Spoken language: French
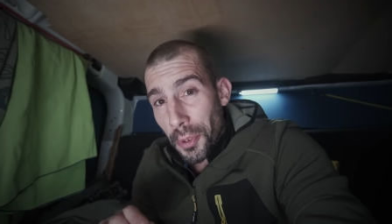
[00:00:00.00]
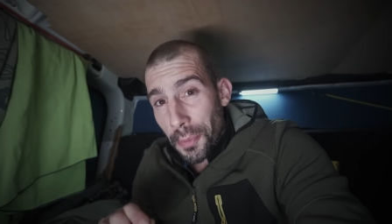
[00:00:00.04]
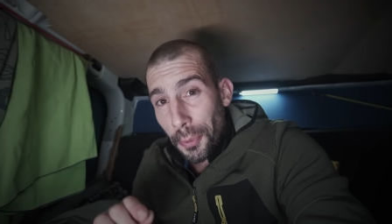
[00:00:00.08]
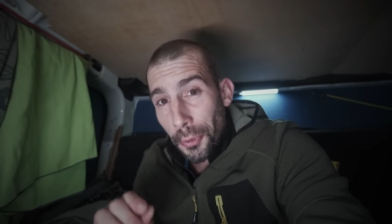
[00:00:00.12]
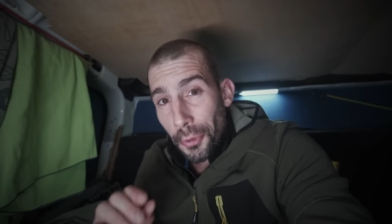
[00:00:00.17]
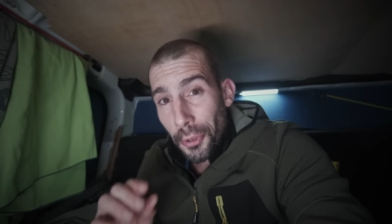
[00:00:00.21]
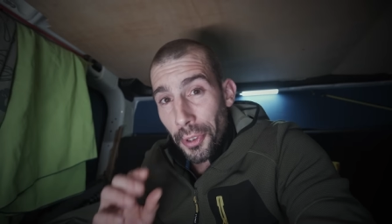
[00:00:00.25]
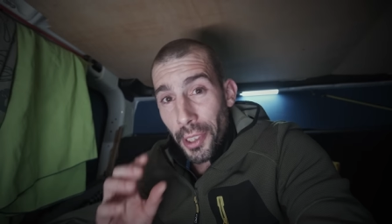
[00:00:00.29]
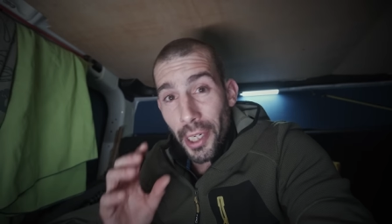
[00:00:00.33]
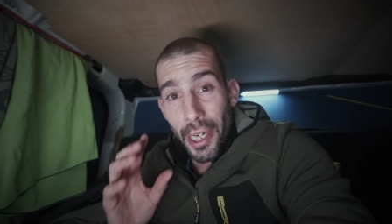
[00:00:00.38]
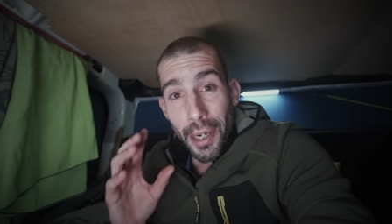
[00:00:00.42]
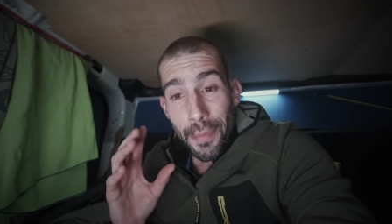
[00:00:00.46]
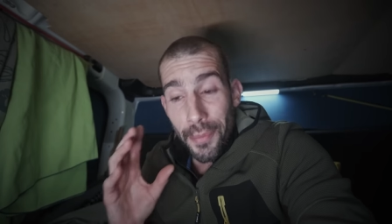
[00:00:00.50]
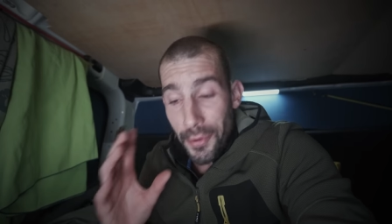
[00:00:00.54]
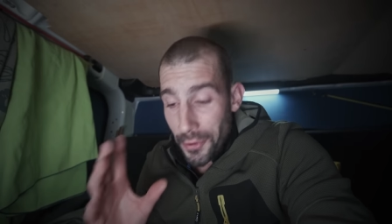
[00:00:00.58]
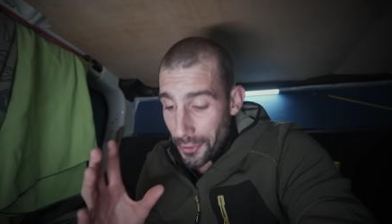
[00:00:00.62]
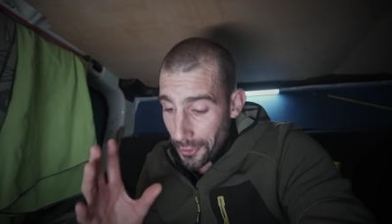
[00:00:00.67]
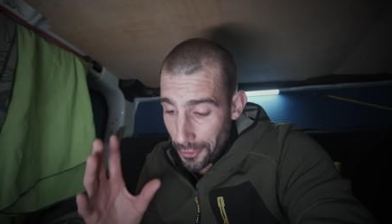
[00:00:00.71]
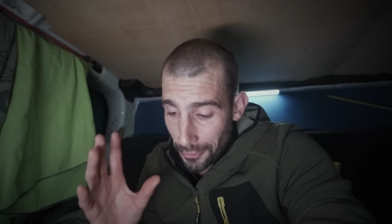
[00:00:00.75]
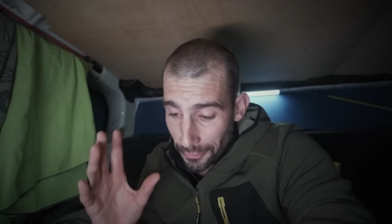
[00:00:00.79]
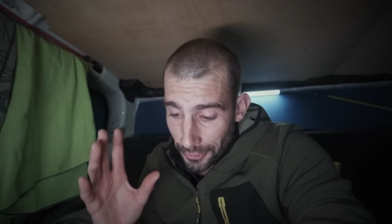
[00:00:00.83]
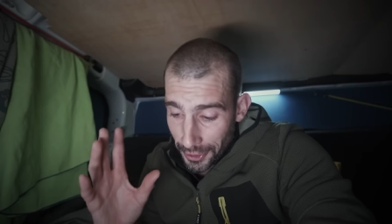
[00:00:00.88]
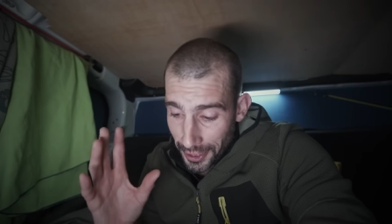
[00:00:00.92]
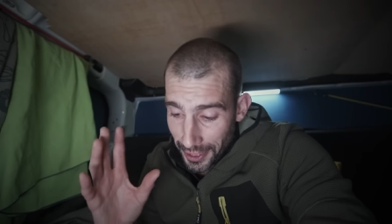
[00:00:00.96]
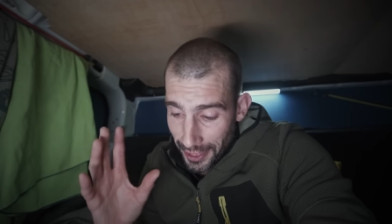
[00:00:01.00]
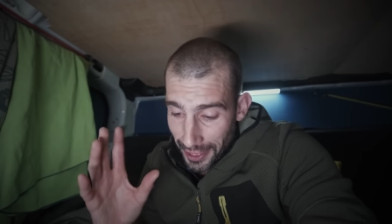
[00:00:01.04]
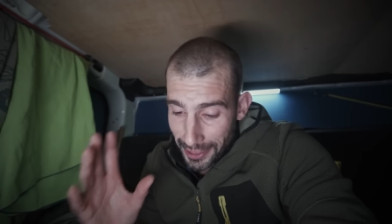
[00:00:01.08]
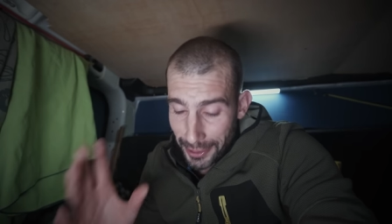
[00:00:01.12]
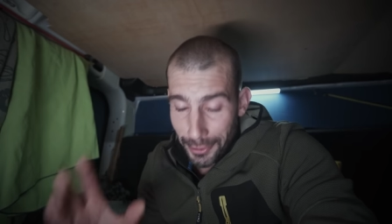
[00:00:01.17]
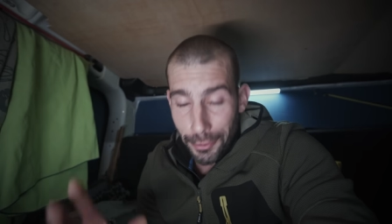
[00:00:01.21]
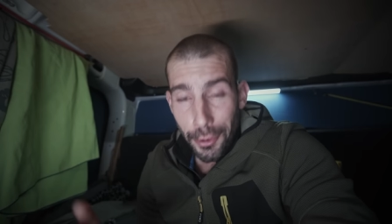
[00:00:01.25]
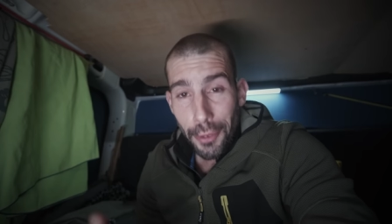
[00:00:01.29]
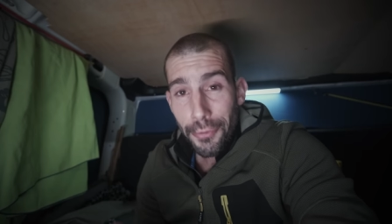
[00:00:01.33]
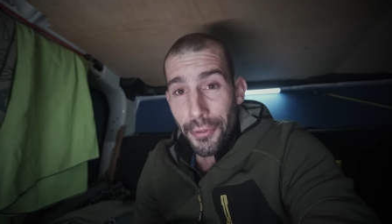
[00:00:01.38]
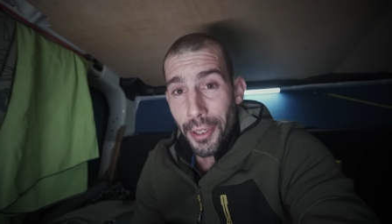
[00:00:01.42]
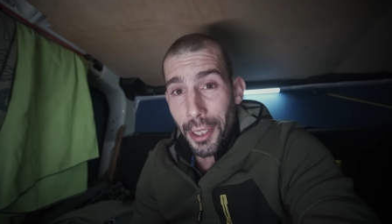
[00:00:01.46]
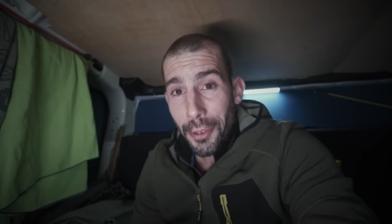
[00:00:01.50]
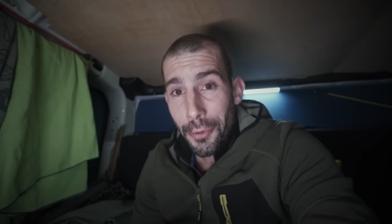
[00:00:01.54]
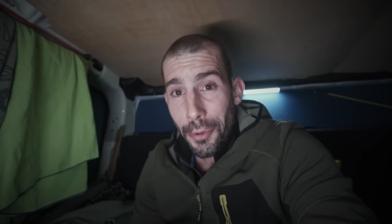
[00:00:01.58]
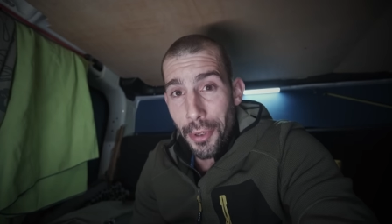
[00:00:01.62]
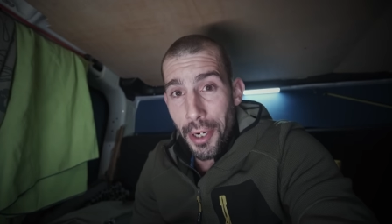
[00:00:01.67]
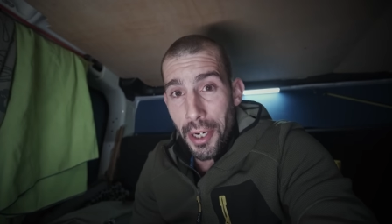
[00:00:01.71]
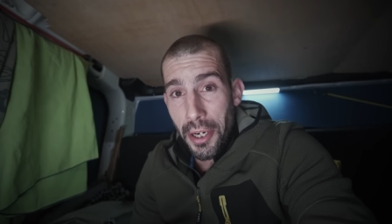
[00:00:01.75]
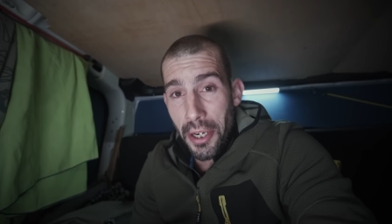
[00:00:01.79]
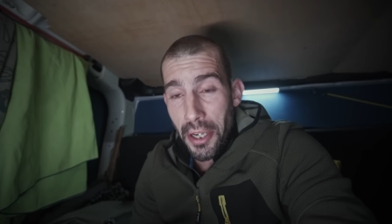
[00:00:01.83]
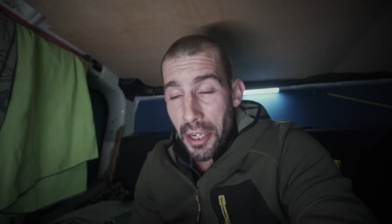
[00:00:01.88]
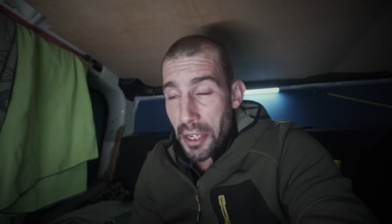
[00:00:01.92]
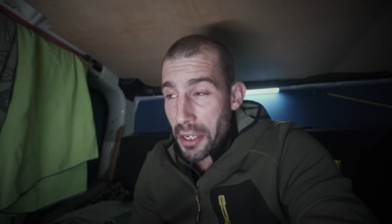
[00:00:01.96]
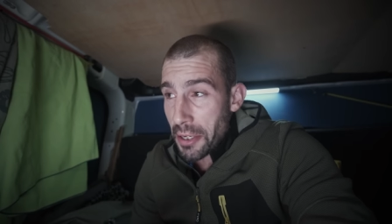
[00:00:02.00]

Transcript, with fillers: de programme, au final ça doit faire quoi